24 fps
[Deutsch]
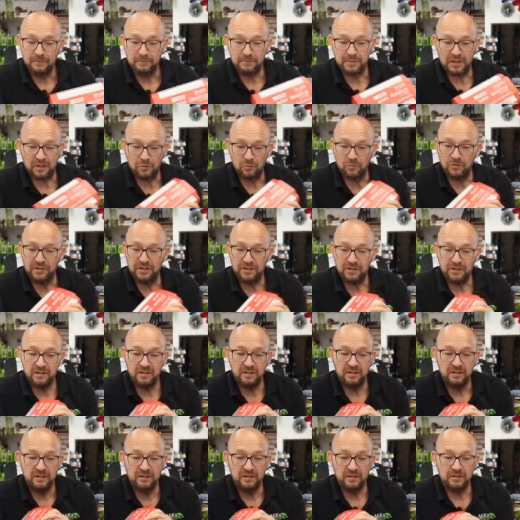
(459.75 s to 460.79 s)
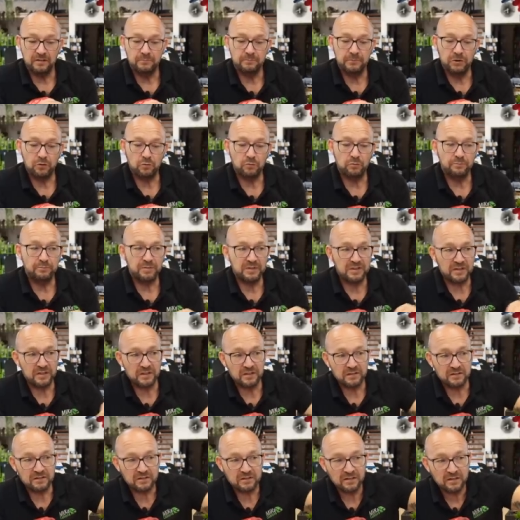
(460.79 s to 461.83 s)
Brauche ich immer
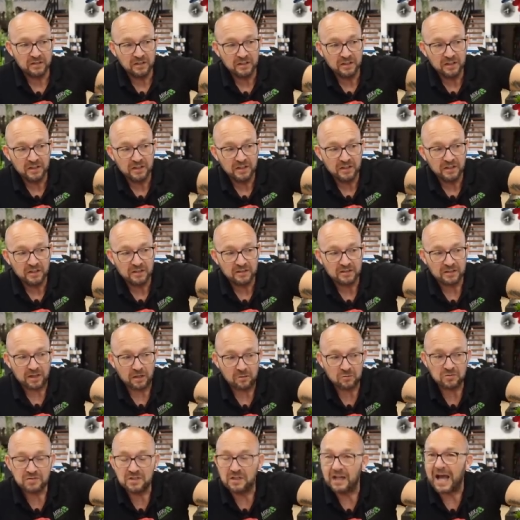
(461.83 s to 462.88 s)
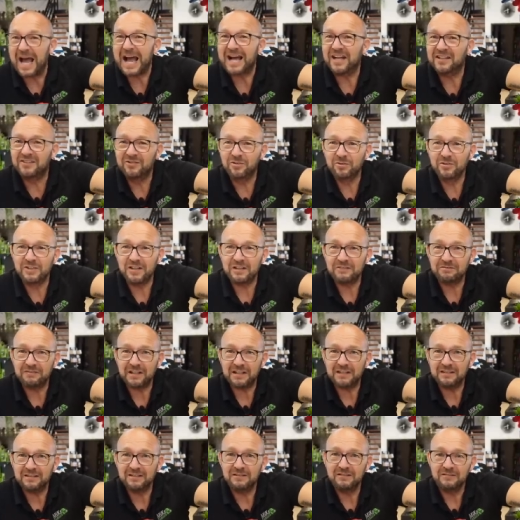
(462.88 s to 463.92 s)
unbedingt 1800
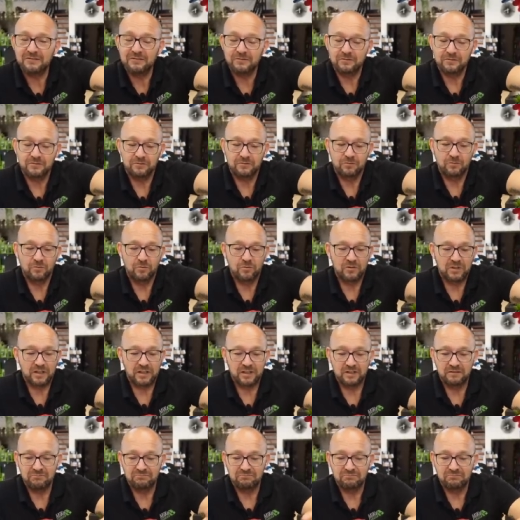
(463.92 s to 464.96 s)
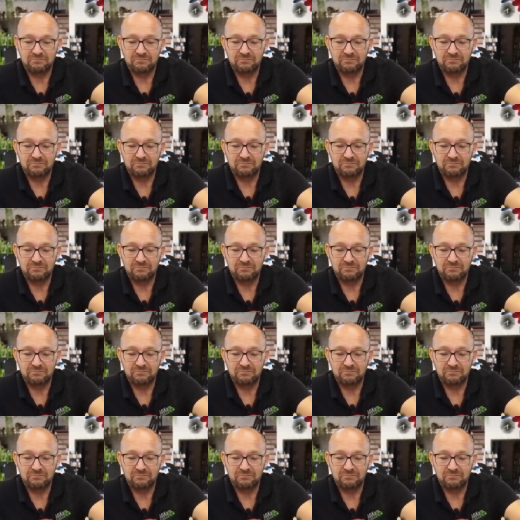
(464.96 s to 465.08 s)
Watt oder